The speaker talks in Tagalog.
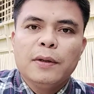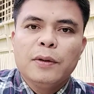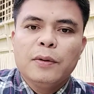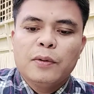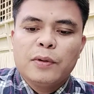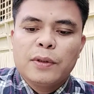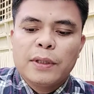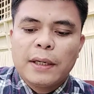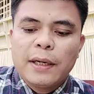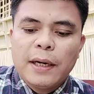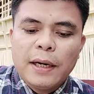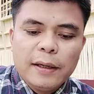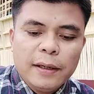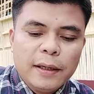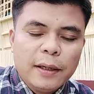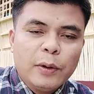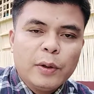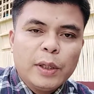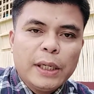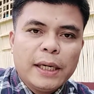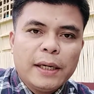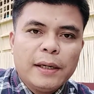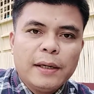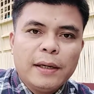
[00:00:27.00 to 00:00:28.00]
Sa kaadlaw
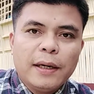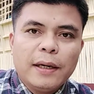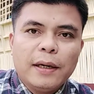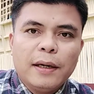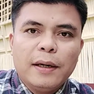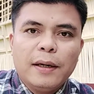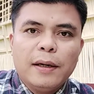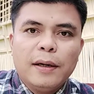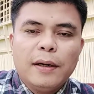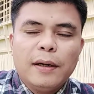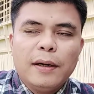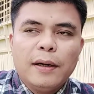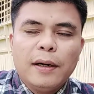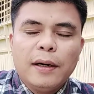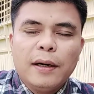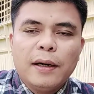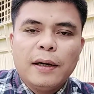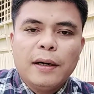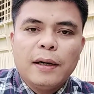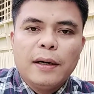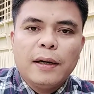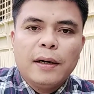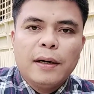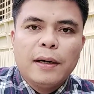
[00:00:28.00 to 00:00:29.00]
ni ana
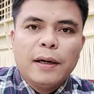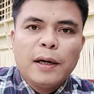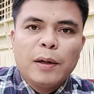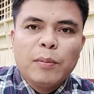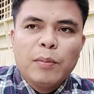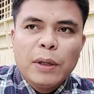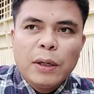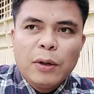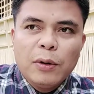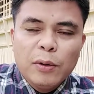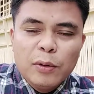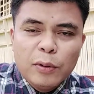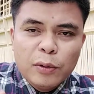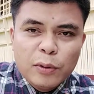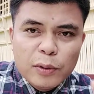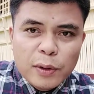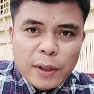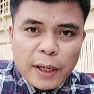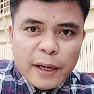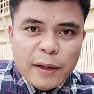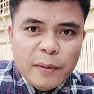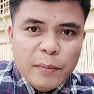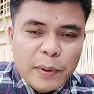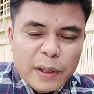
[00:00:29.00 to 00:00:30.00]
uh, ang maong
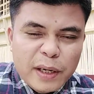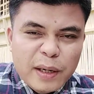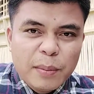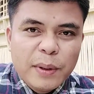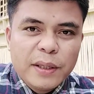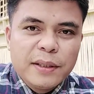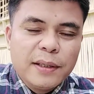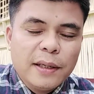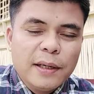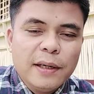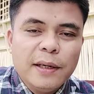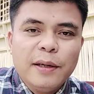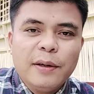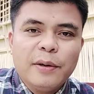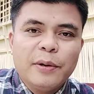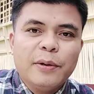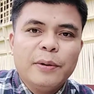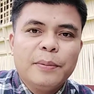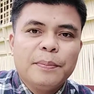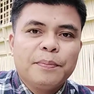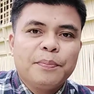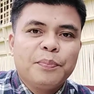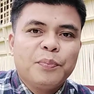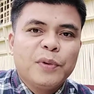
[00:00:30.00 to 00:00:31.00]
driver na
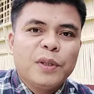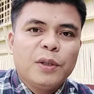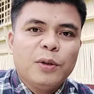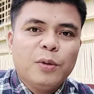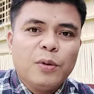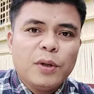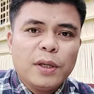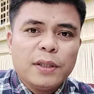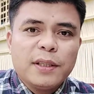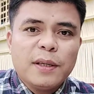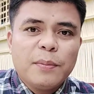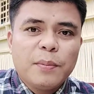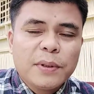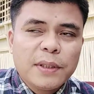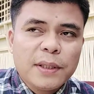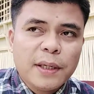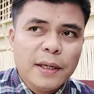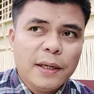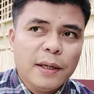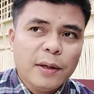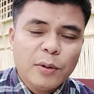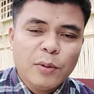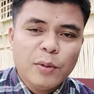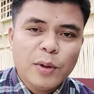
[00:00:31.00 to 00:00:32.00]
masahero duna na sa
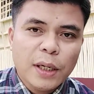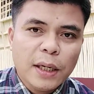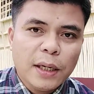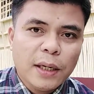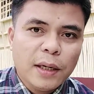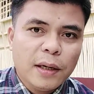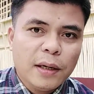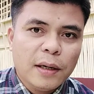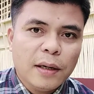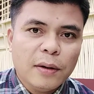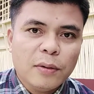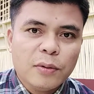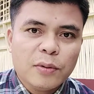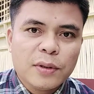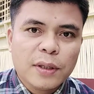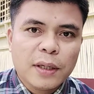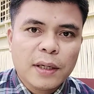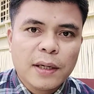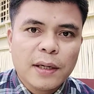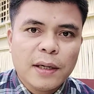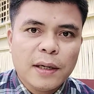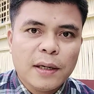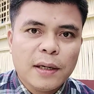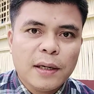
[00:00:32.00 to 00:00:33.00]
pasahero nga usa
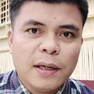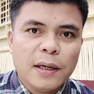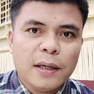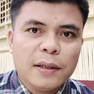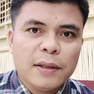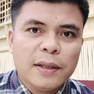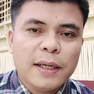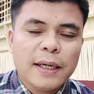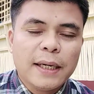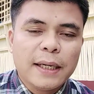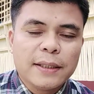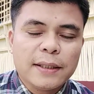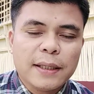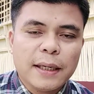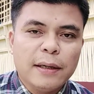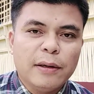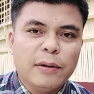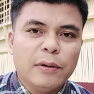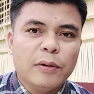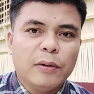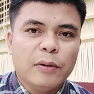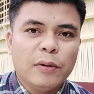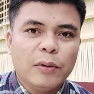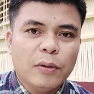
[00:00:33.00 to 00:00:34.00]
ka
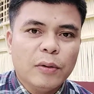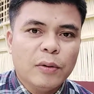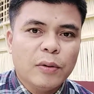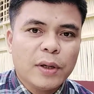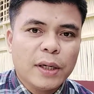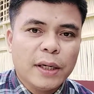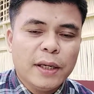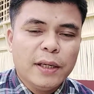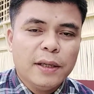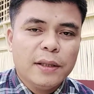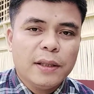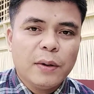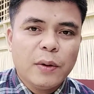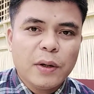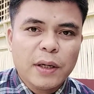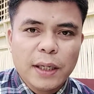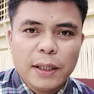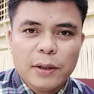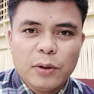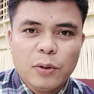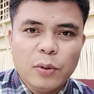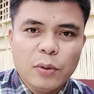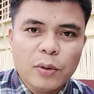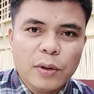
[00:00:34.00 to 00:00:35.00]
tikasan o kaning gitawag
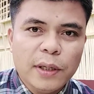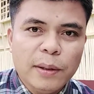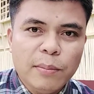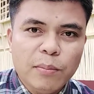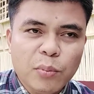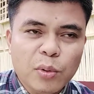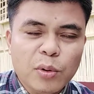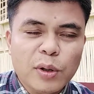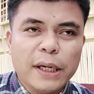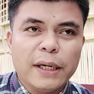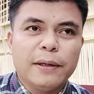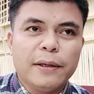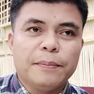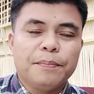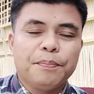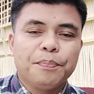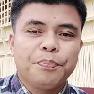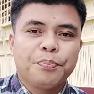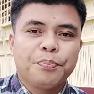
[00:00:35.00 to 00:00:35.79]
nato og limbungan